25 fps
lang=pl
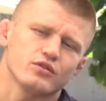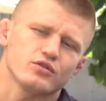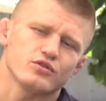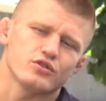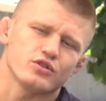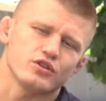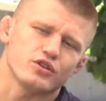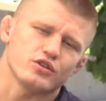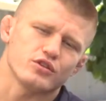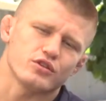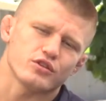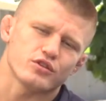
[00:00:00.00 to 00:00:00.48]

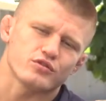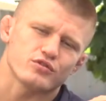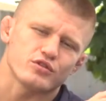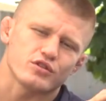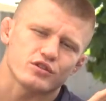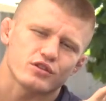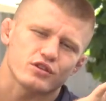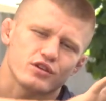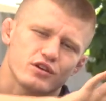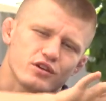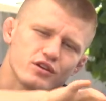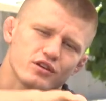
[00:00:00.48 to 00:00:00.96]
Czyli tych
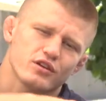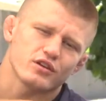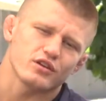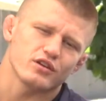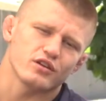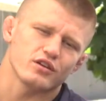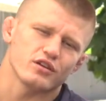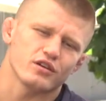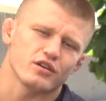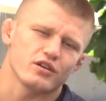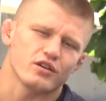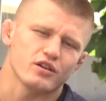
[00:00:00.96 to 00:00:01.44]
wszystkich
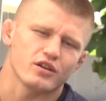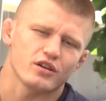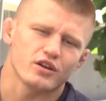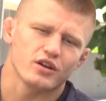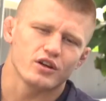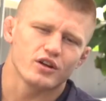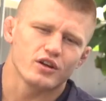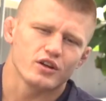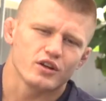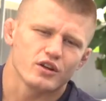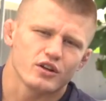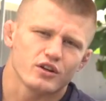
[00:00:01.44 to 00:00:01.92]

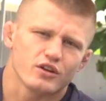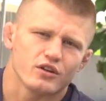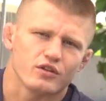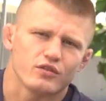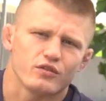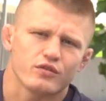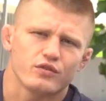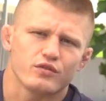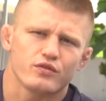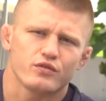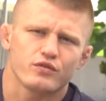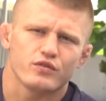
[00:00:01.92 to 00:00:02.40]

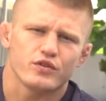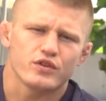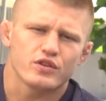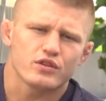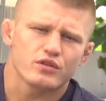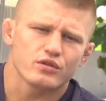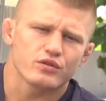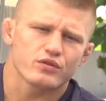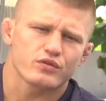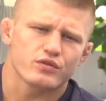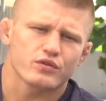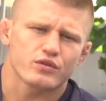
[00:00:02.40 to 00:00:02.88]
Y,
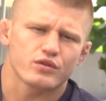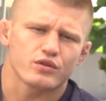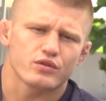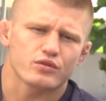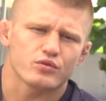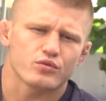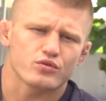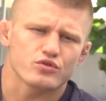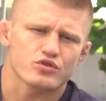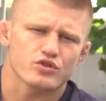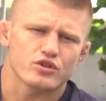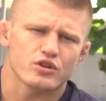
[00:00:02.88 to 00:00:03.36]
widzów,
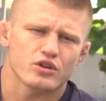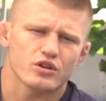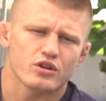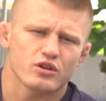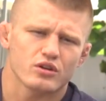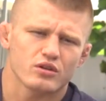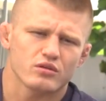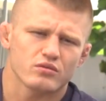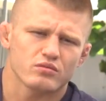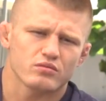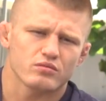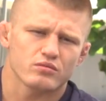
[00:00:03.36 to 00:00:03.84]

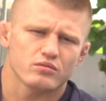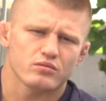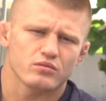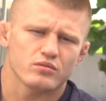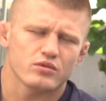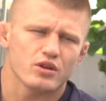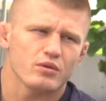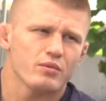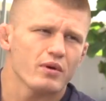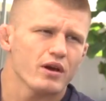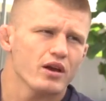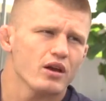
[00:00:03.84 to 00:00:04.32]
którzy
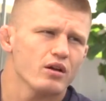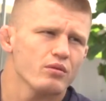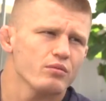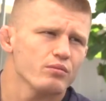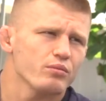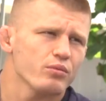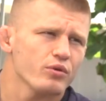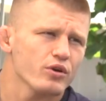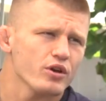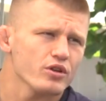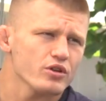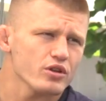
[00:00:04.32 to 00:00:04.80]
nie mają
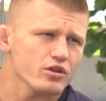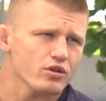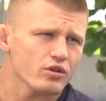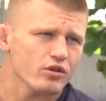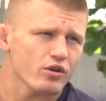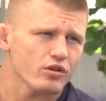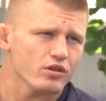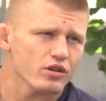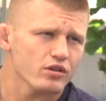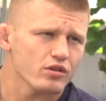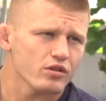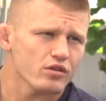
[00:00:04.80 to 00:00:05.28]
pojęcia do
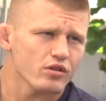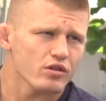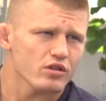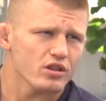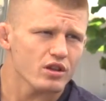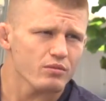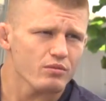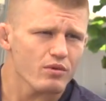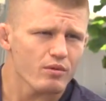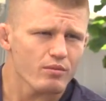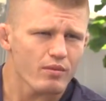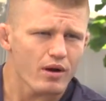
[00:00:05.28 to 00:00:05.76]
końca, co to jest
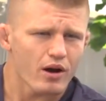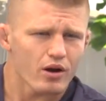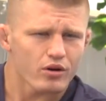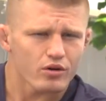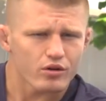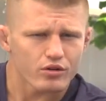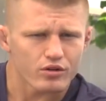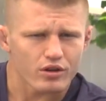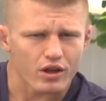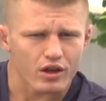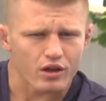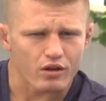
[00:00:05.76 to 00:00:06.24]
MMA,
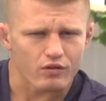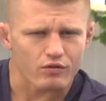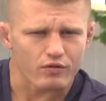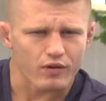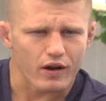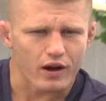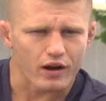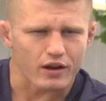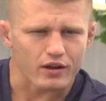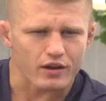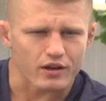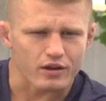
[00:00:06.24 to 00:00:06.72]
oglądają
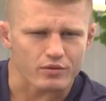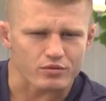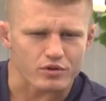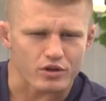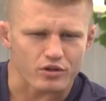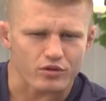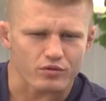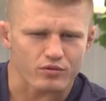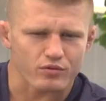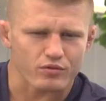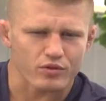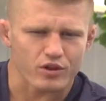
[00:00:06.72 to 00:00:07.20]
walki, że
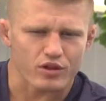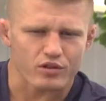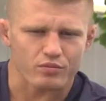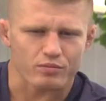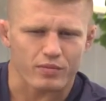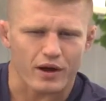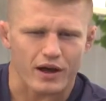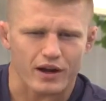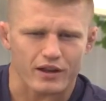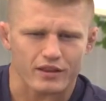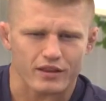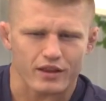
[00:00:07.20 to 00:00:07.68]
jest
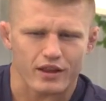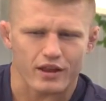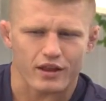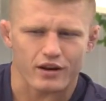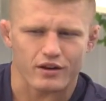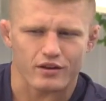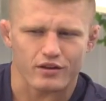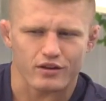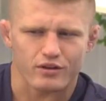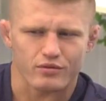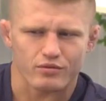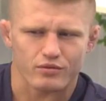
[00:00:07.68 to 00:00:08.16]
parter
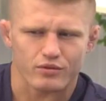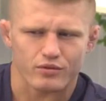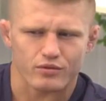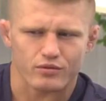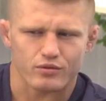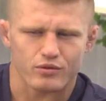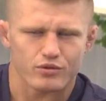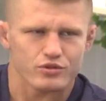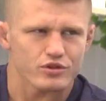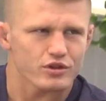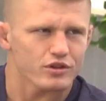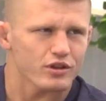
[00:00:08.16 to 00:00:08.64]
i mówią,
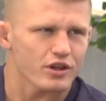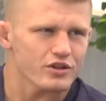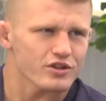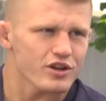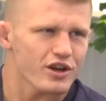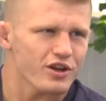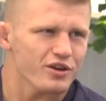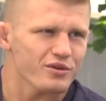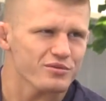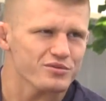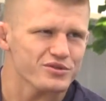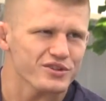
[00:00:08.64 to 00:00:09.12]
kurczę,
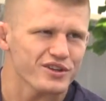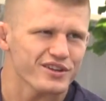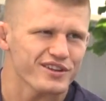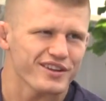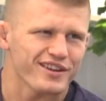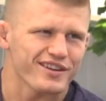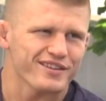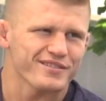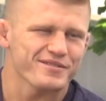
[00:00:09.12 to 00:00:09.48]
tarzają się, nie?